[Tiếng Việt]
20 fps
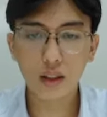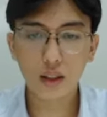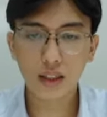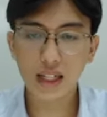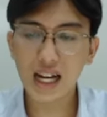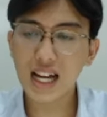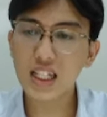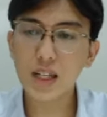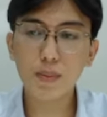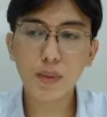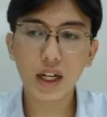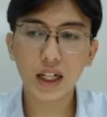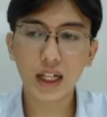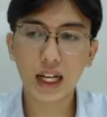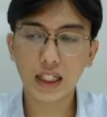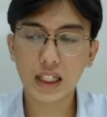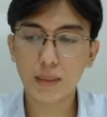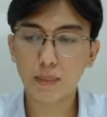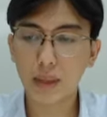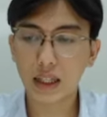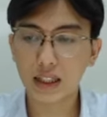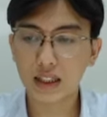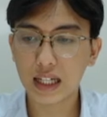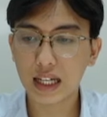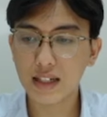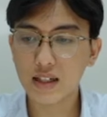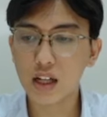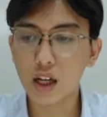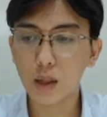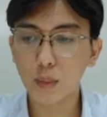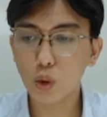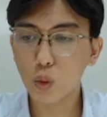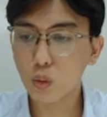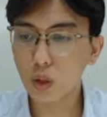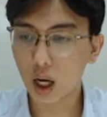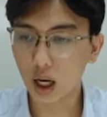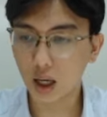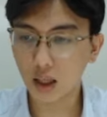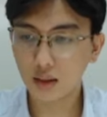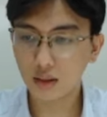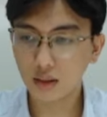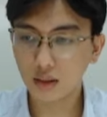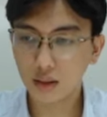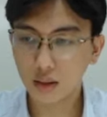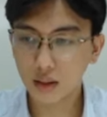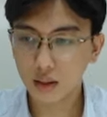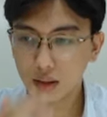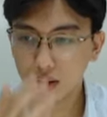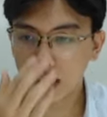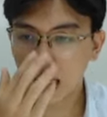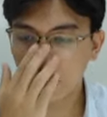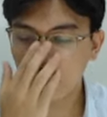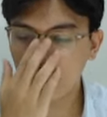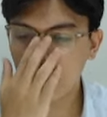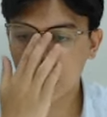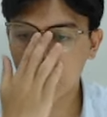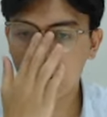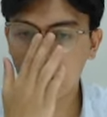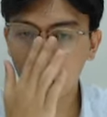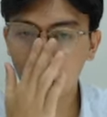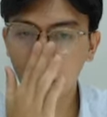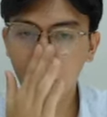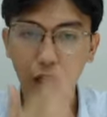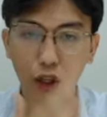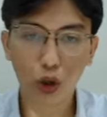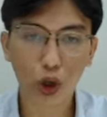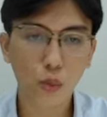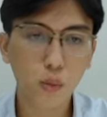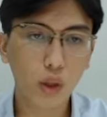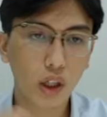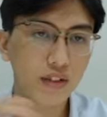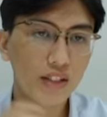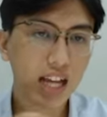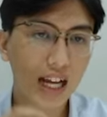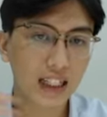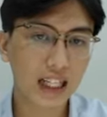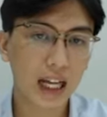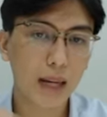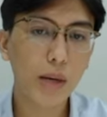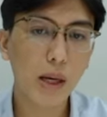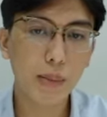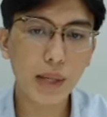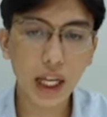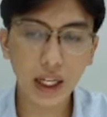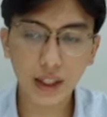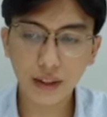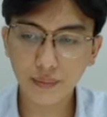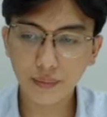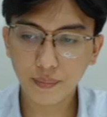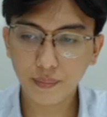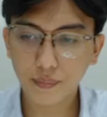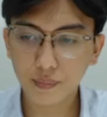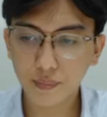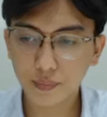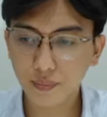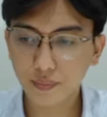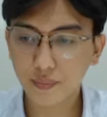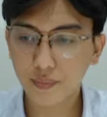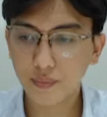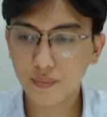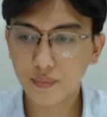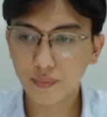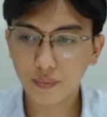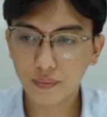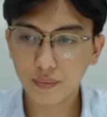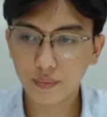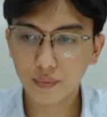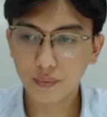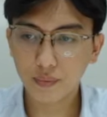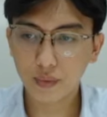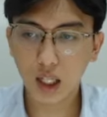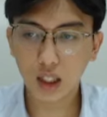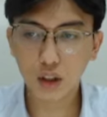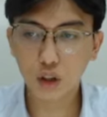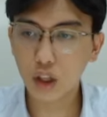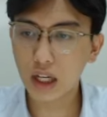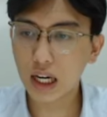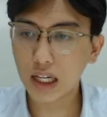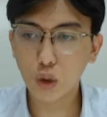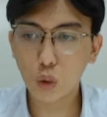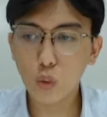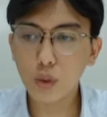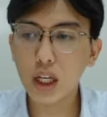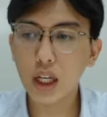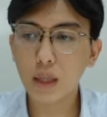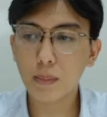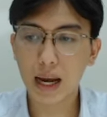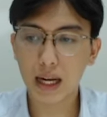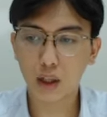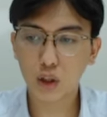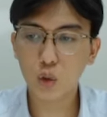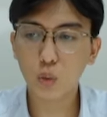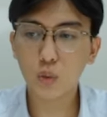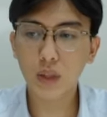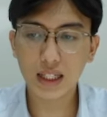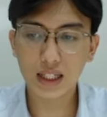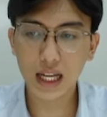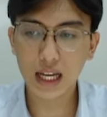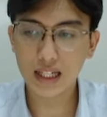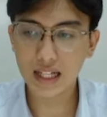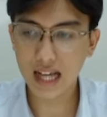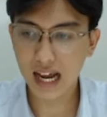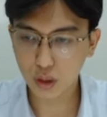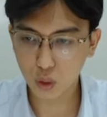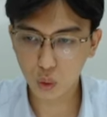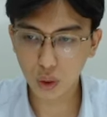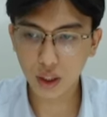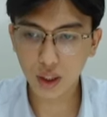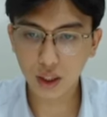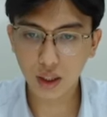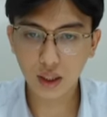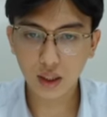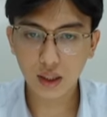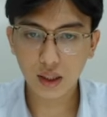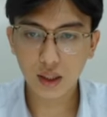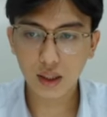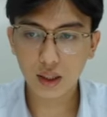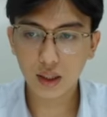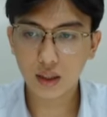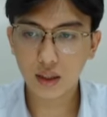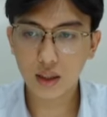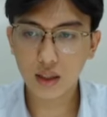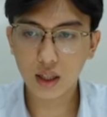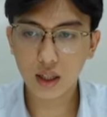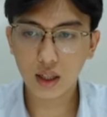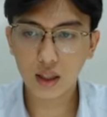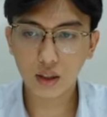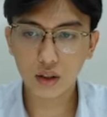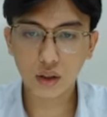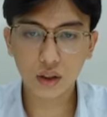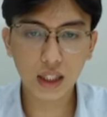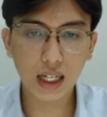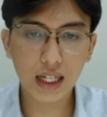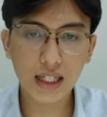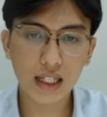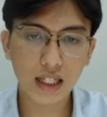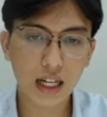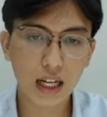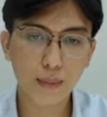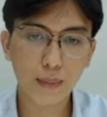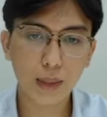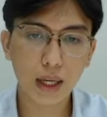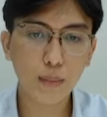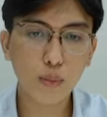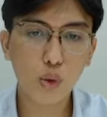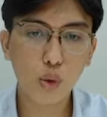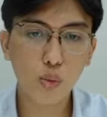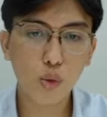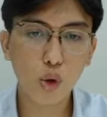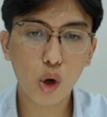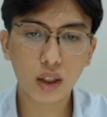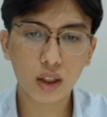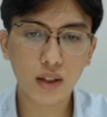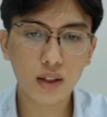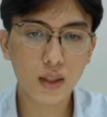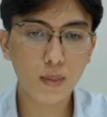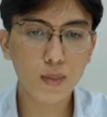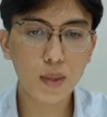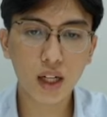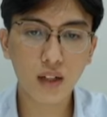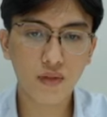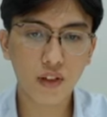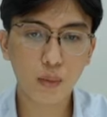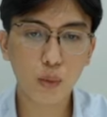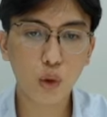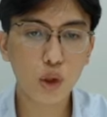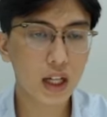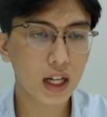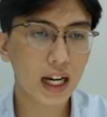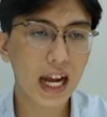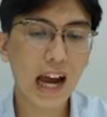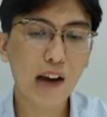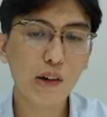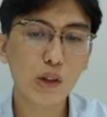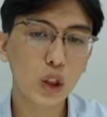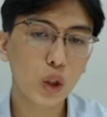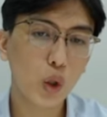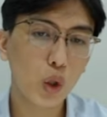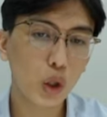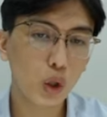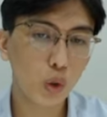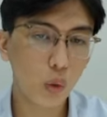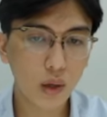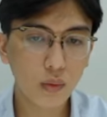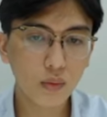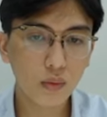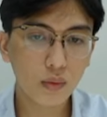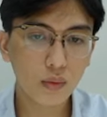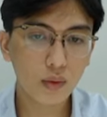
đã chấp nhận đánh nhịp này thì đánh sớm cũng được đặc biệt là ngày hôm nay nó có một cái trạng thái mở biên đấy, nó đang đúng kịch bản của chúng ta đề ra rồi được chưa còn các chị nào mà đã mua muộn thì chấp nhận là phải mua giá cao hơn thôi đúng không